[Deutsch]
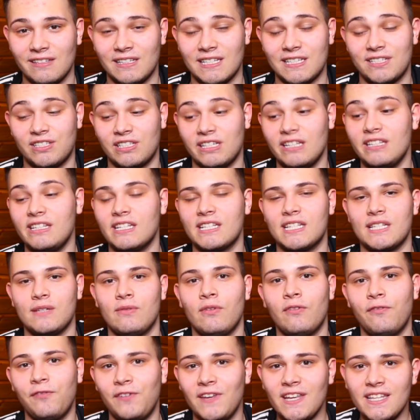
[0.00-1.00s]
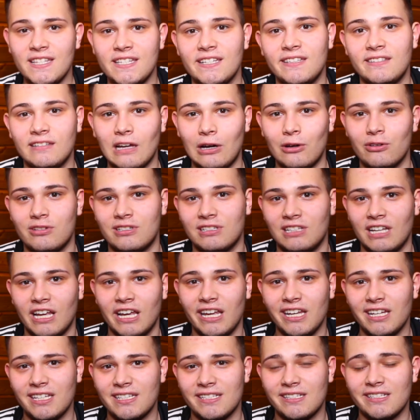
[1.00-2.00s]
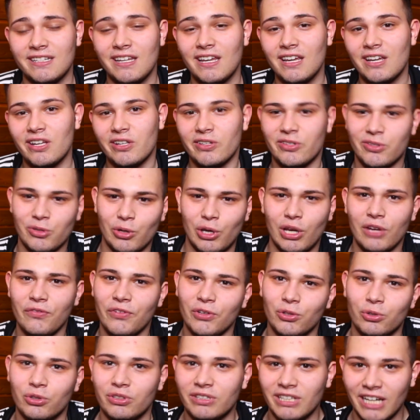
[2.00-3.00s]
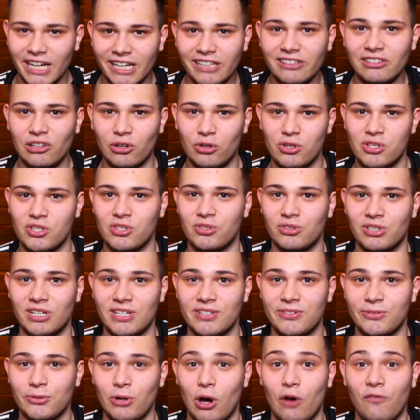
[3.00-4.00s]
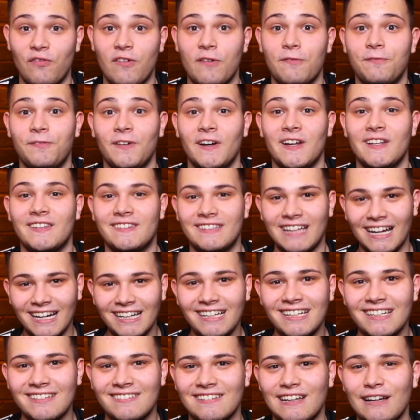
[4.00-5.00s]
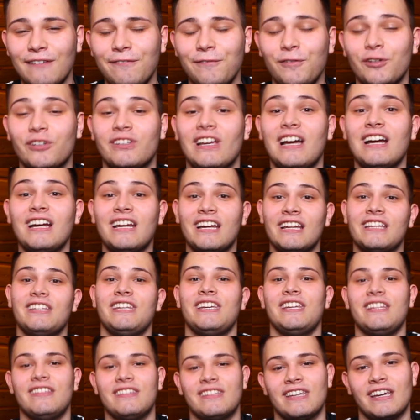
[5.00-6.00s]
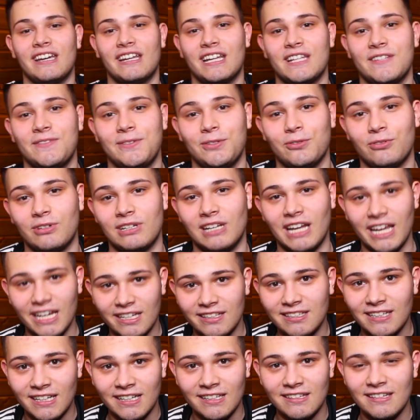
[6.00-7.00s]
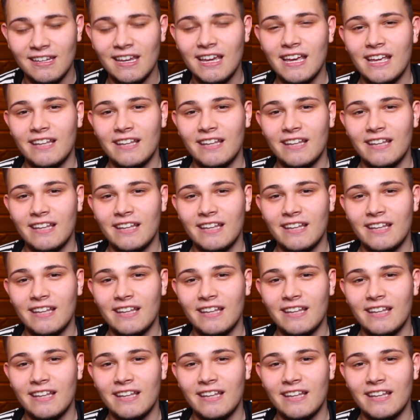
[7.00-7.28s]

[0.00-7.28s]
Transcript: Das steht jetzt irgendwie 40.000 Likes Likes zu irgendwie nur 3000 oder so. Auf jeden Fall danke dafür. Danke an jeden, der das Video geliked hat.